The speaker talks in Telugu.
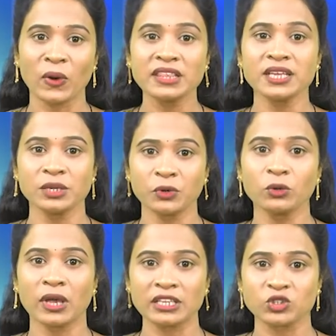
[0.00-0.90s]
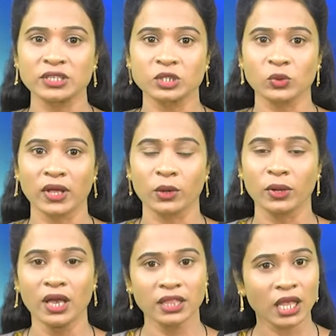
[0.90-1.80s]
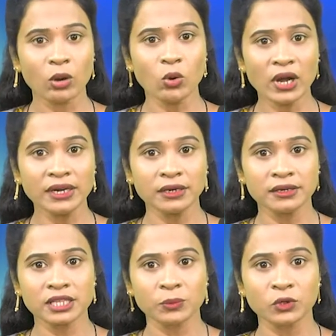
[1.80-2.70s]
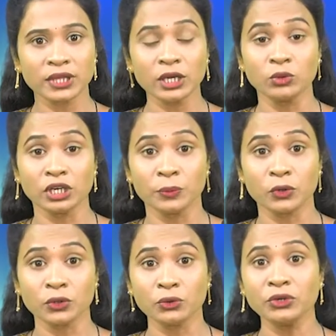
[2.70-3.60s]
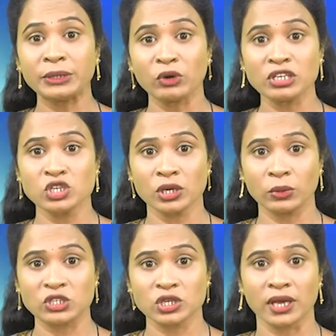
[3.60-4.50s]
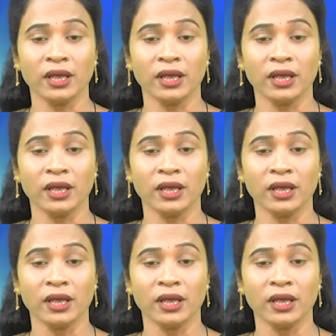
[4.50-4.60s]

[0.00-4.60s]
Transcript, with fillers: వైద్య నిపుణులు హెచ్చరిస్తున్నారు తక్కువ గంటలు నిద్రపోతే గుండెపోటు డిమాన్షియా వచ్చే